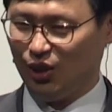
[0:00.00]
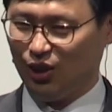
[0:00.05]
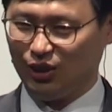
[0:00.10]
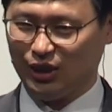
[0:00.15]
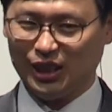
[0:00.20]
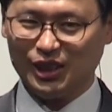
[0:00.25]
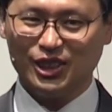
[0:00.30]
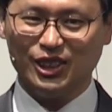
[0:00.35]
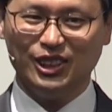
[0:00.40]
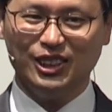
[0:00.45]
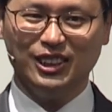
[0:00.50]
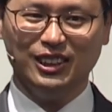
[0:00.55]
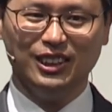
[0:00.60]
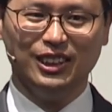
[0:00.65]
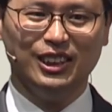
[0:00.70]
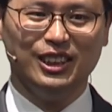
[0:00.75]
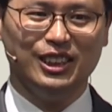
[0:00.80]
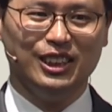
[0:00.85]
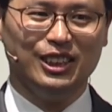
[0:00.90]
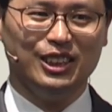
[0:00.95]
당신은
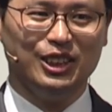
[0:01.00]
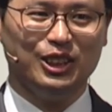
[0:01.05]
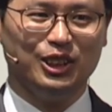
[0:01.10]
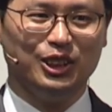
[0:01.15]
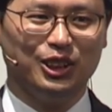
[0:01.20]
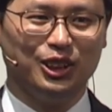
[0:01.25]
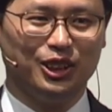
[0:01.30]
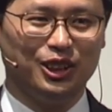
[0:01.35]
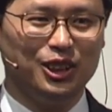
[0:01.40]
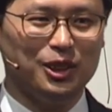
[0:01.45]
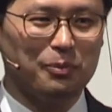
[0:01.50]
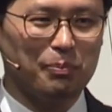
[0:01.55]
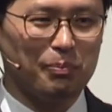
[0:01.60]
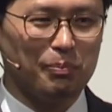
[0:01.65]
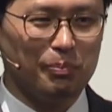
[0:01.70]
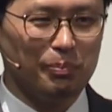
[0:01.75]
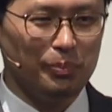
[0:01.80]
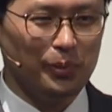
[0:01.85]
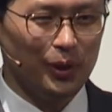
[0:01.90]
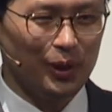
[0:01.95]

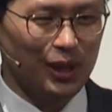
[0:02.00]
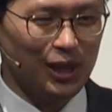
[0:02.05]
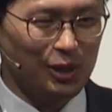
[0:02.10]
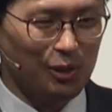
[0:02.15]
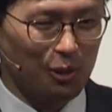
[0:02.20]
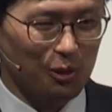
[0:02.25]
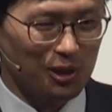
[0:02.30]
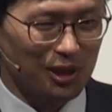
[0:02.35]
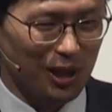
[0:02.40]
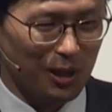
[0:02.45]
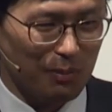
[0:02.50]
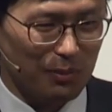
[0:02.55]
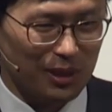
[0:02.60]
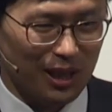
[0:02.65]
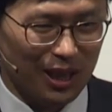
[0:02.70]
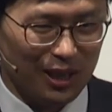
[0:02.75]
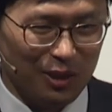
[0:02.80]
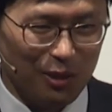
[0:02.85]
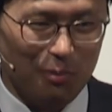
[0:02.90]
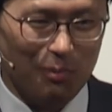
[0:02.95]
특별한
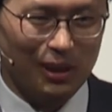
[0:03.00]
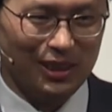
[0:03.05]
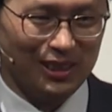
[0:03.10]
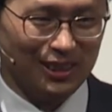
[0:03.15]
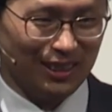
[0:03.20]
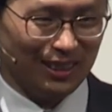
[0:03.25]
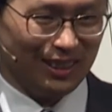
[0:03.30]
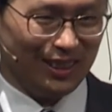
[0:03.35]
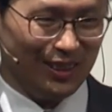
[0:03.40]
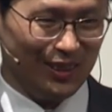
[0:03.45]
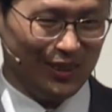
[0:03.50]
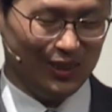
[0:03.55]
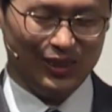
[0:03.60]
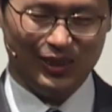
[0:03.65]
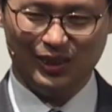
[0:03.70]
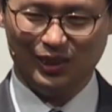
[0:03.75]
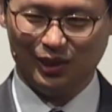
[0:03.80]
존재입니다. 이런 말이잖아요.